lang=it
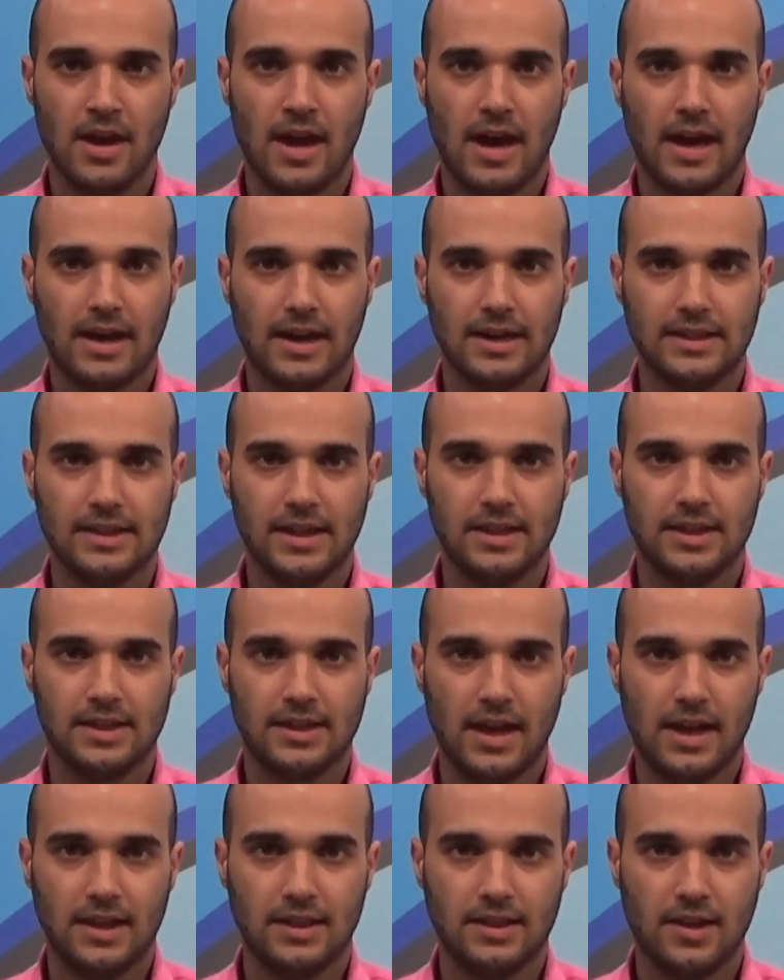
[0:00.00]
A
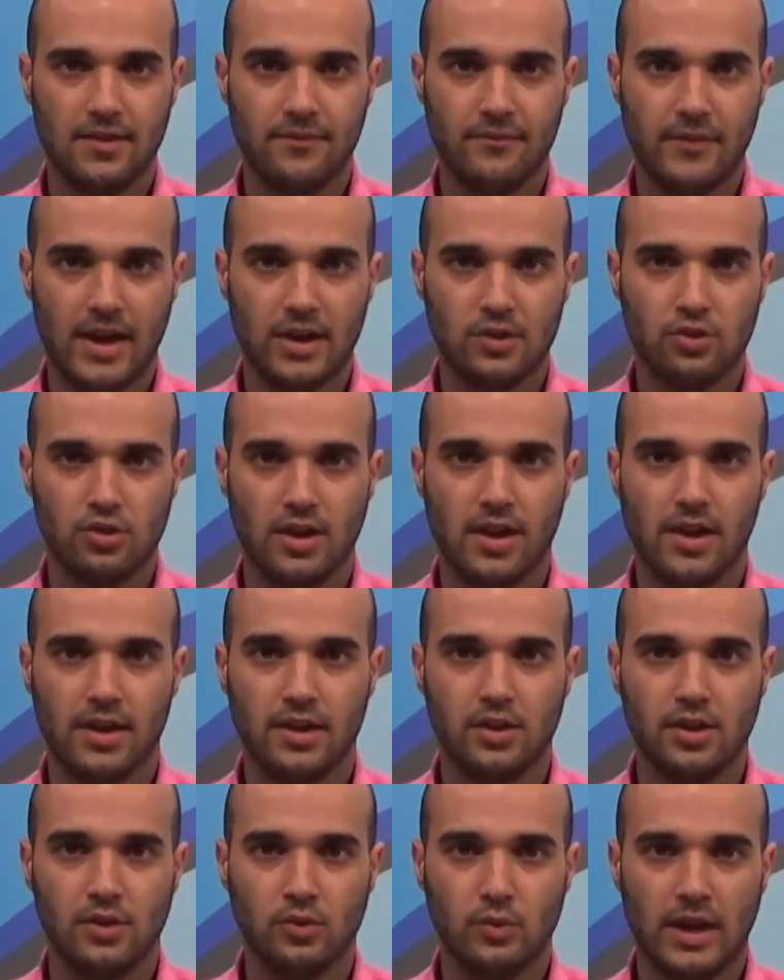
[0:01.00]
Caltanissetta invece
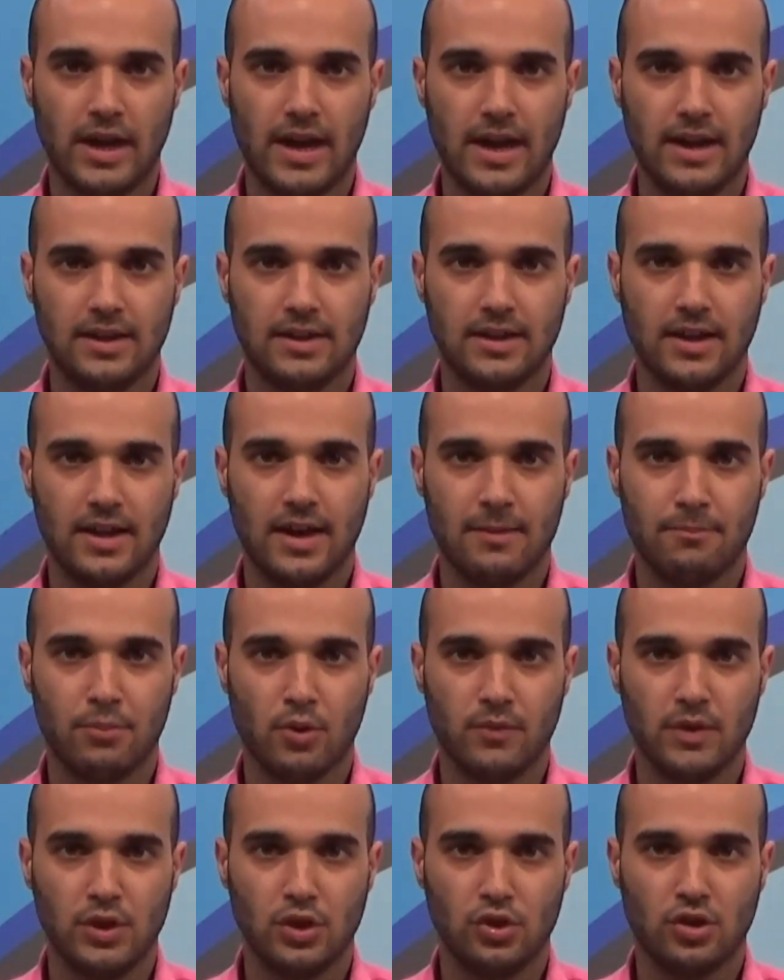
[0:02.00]
risulterà essere la
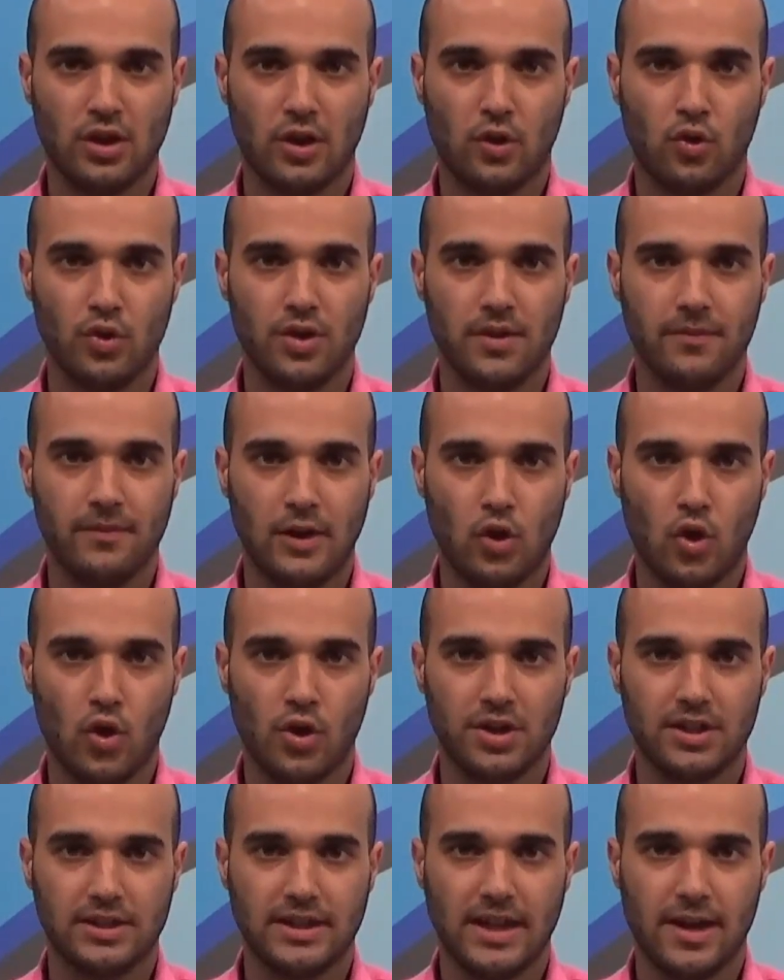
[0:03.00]
provincia con i
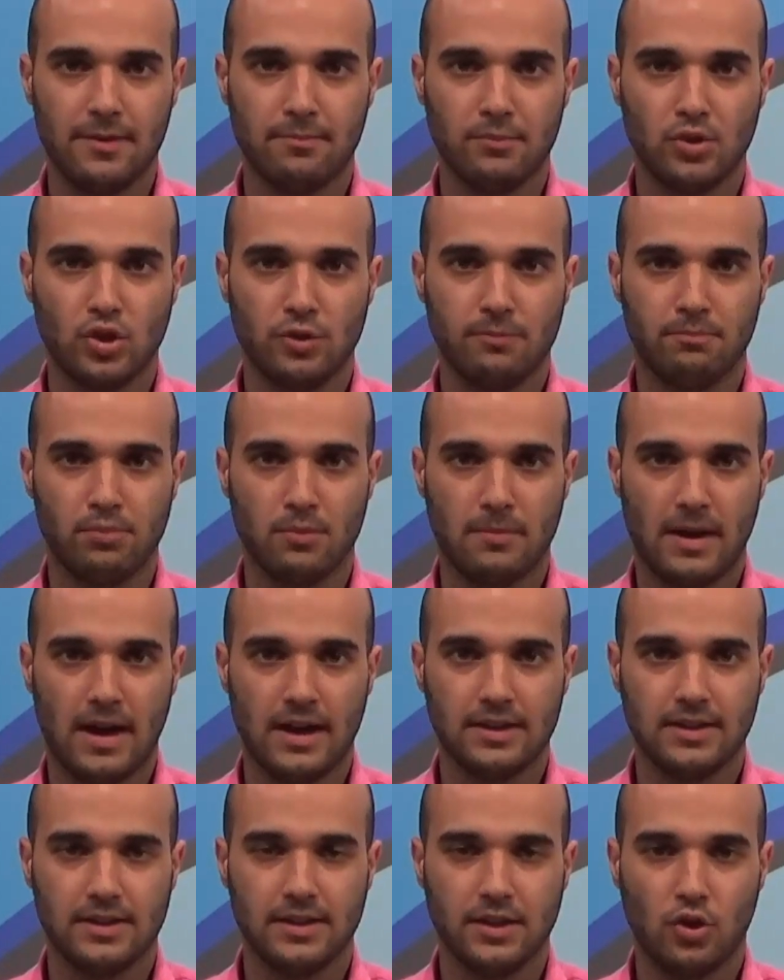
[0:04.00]
valori termici più
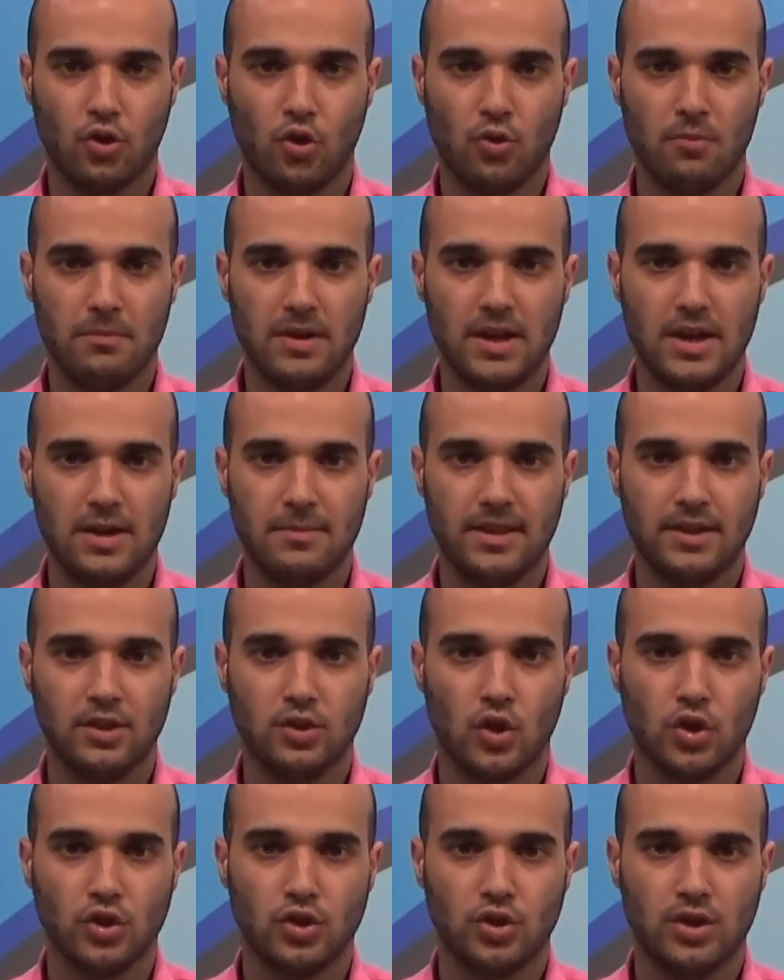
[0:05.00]
bassi, con minime di
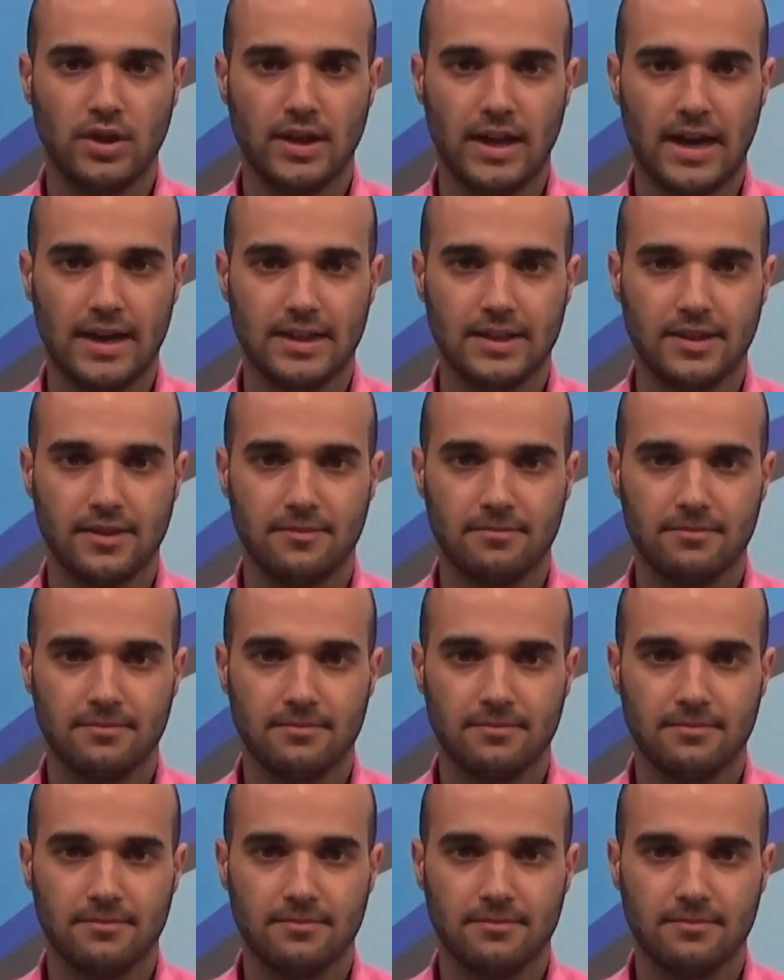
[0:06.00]
12 gradi.